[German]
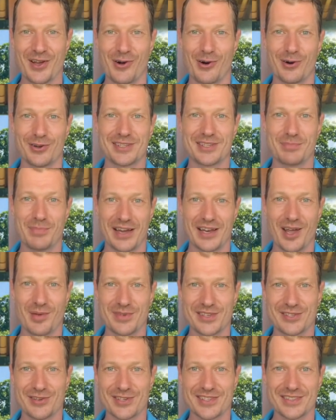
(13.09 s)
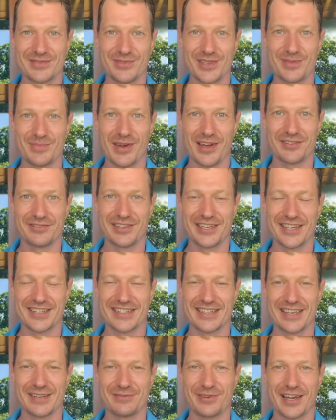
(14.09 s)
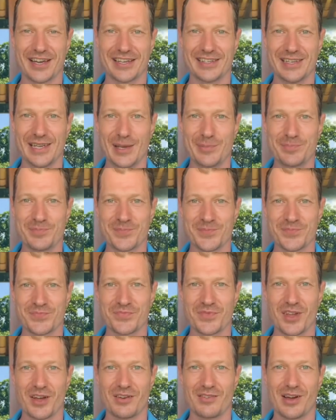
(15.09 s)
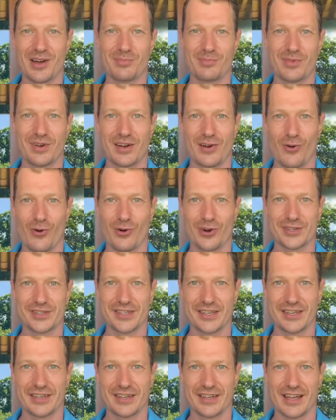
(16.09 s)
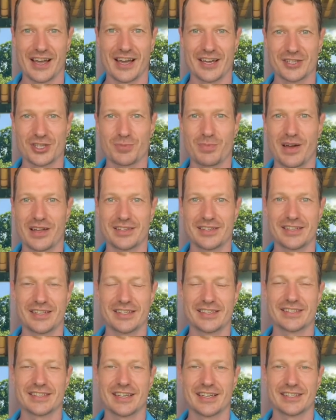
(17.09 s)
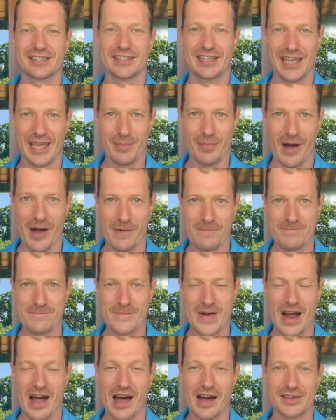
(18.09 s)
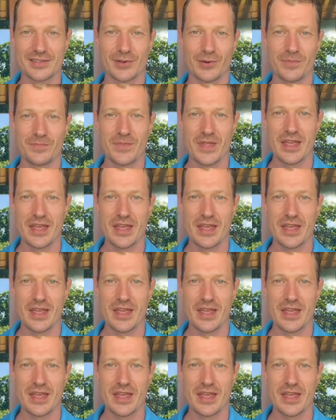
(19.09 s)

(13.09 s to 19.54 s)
Und mein Name ist Thorsten Wittmann, Finanzielle Freiheit Leben. Wir haben heute ein spannendes Thema. Also,